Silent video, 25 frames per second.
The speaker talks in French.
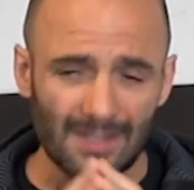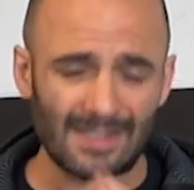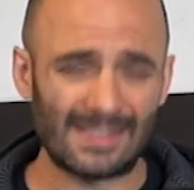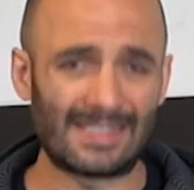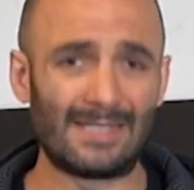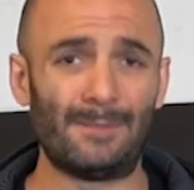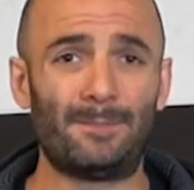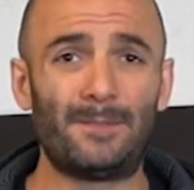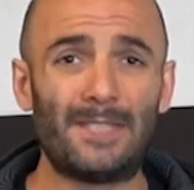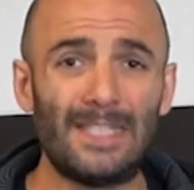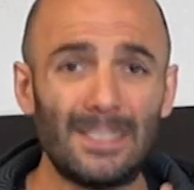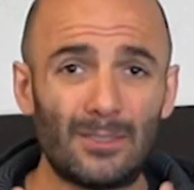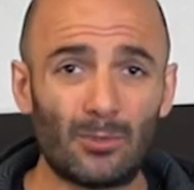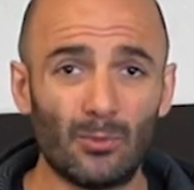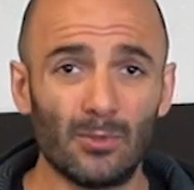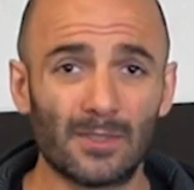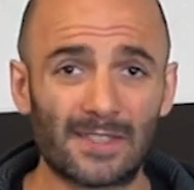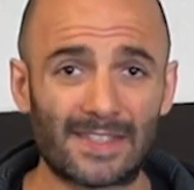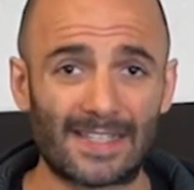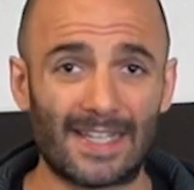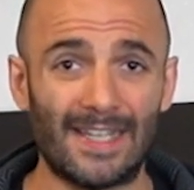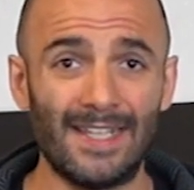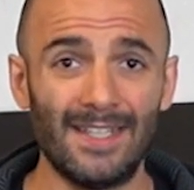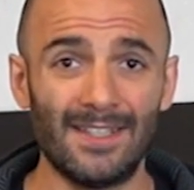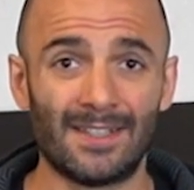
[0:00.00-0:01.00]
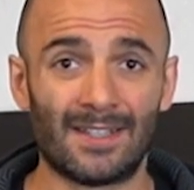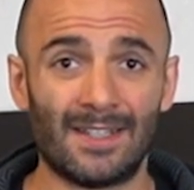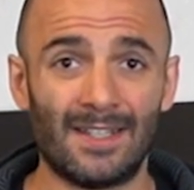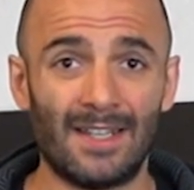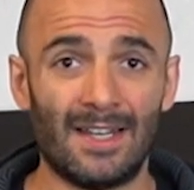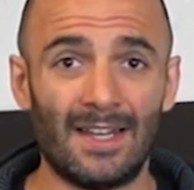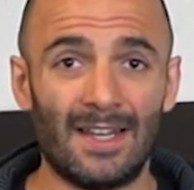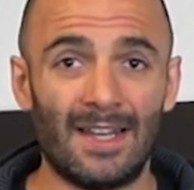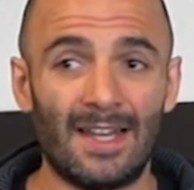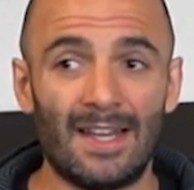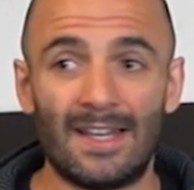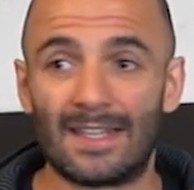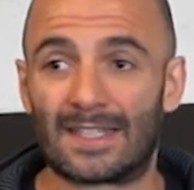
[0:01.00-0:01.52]
petits conseils
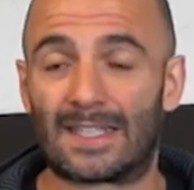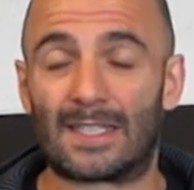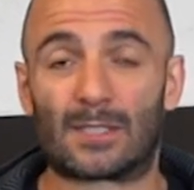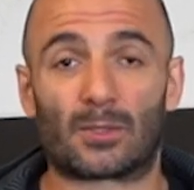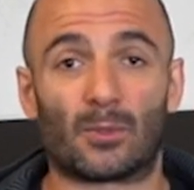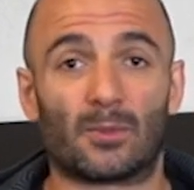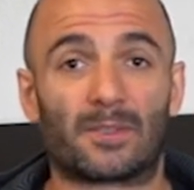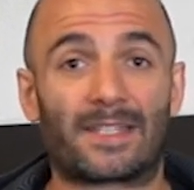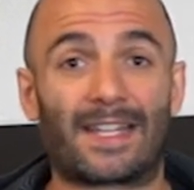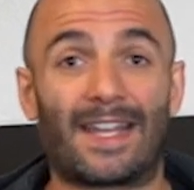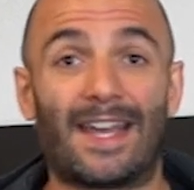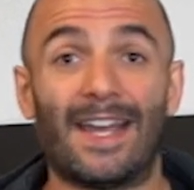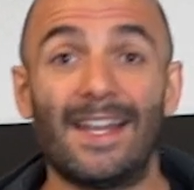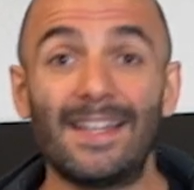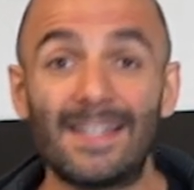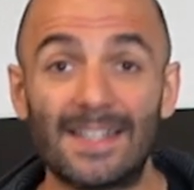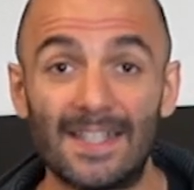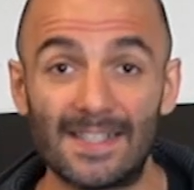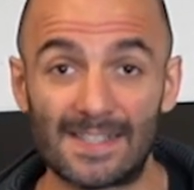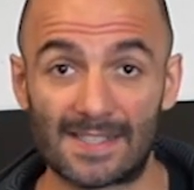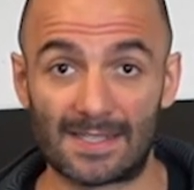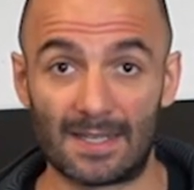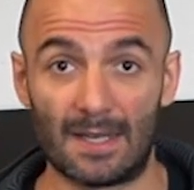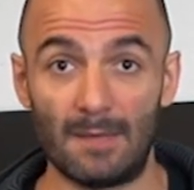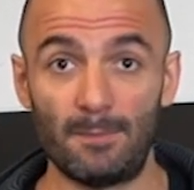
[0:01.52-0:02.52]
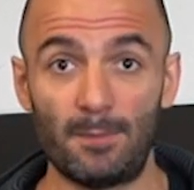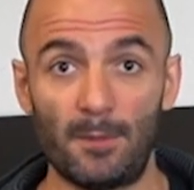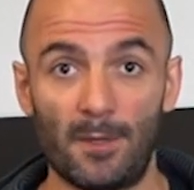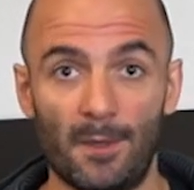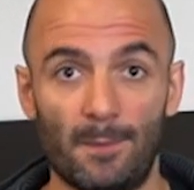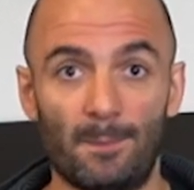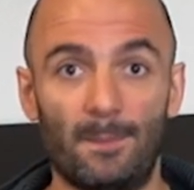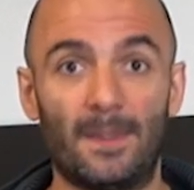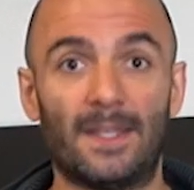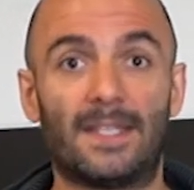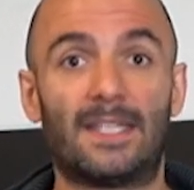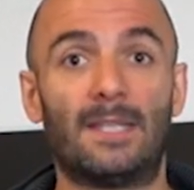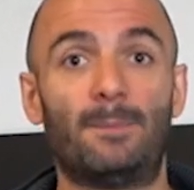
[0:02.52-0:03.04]
qui sont très très simples
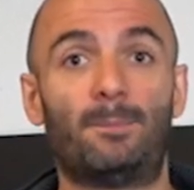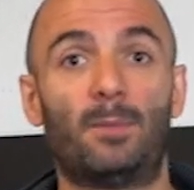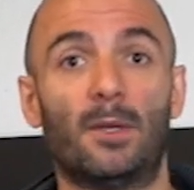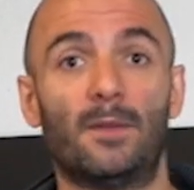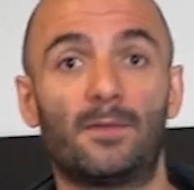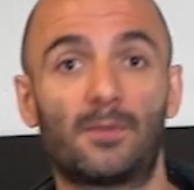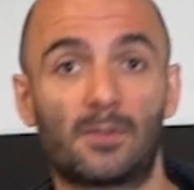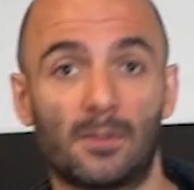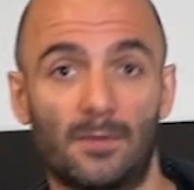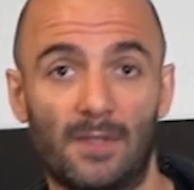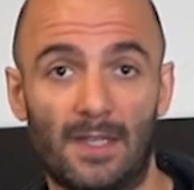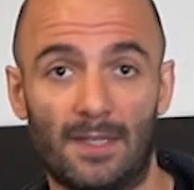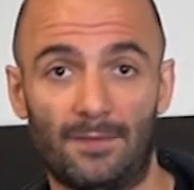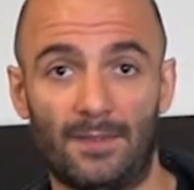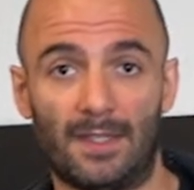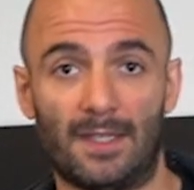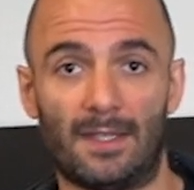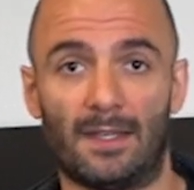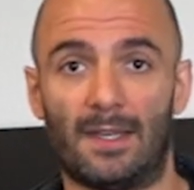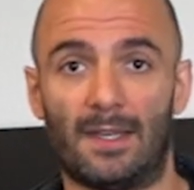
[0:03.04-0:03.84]
mais qui peuvent sauver la vie.